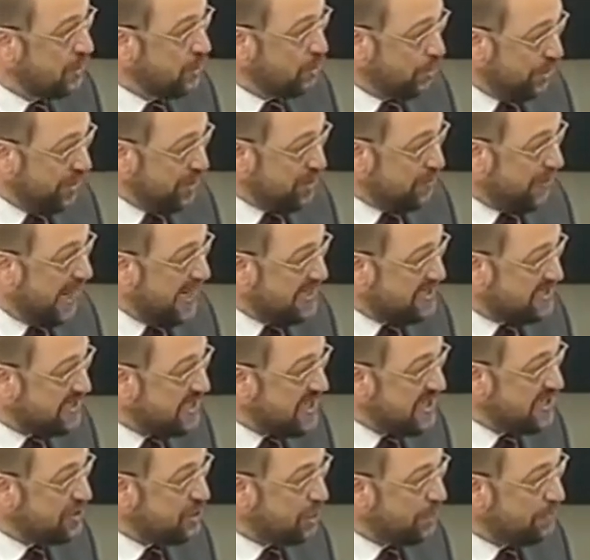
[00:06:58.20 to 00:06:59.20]
und ich weiß
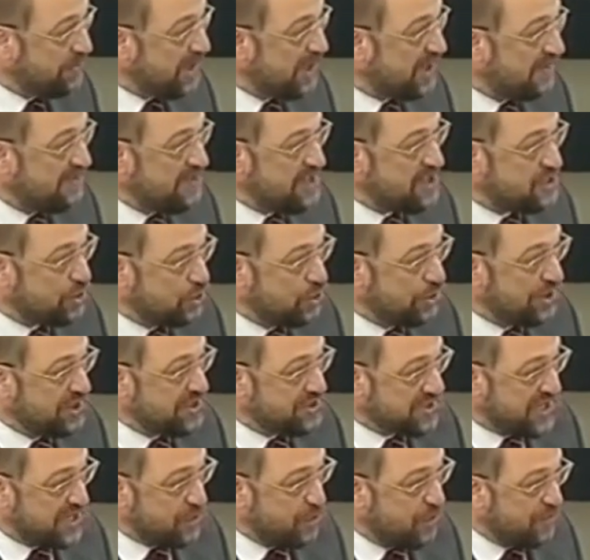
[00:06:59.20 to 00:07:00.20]
nicht ob die revision
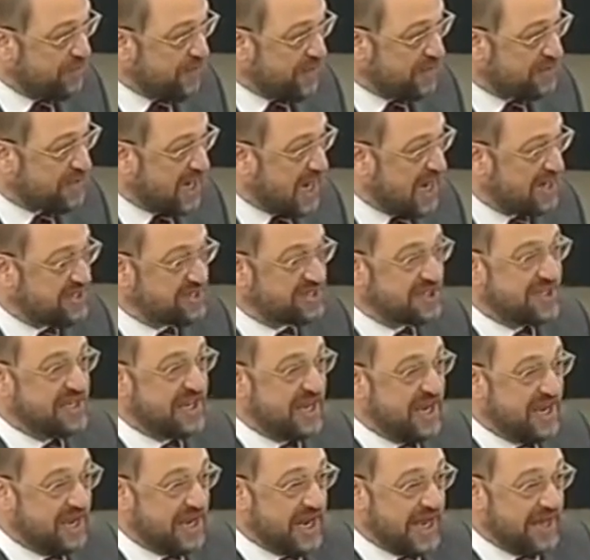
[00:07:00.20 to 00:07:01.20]
des eu vertrages in
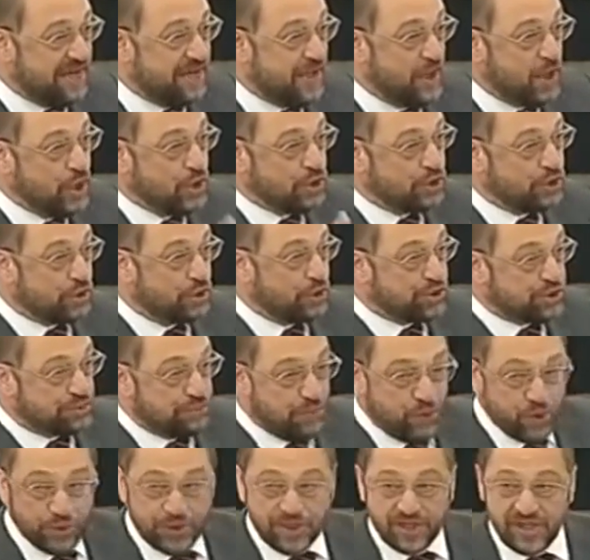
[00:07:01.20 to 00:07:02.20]
irland so
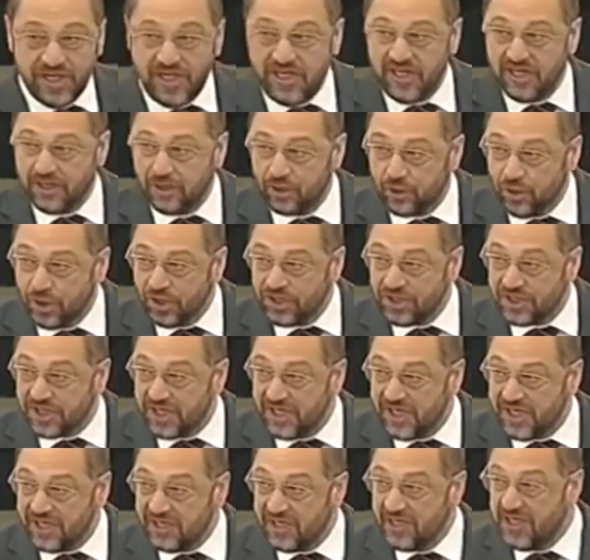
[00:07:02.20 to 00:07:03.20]
smoothly
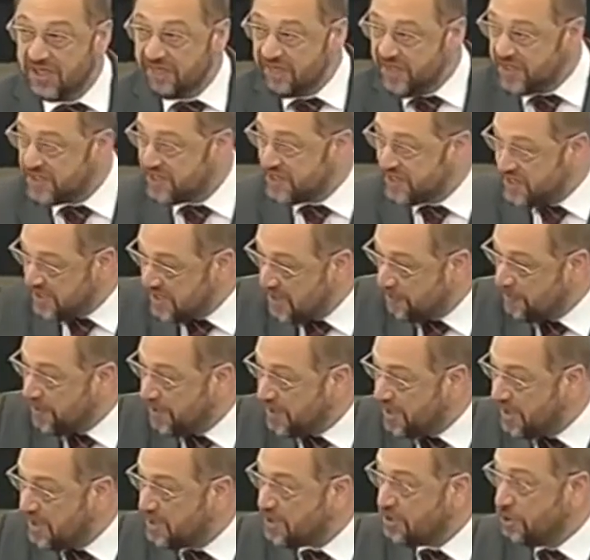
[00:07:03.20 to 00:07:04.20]
durchgeht wie sich ihr
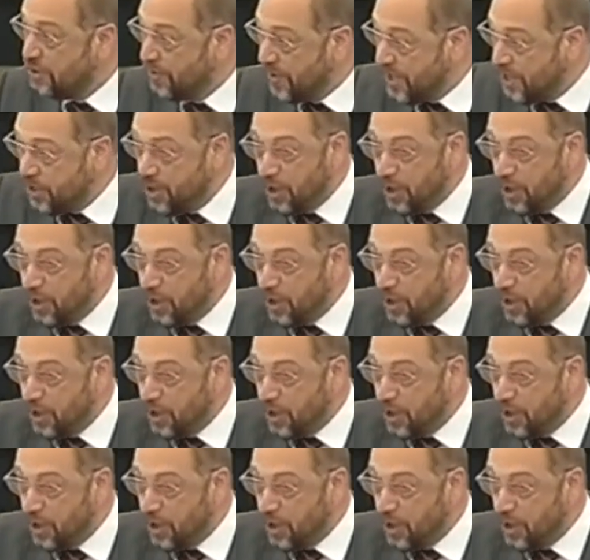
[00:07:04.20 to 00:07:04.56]
bericht über den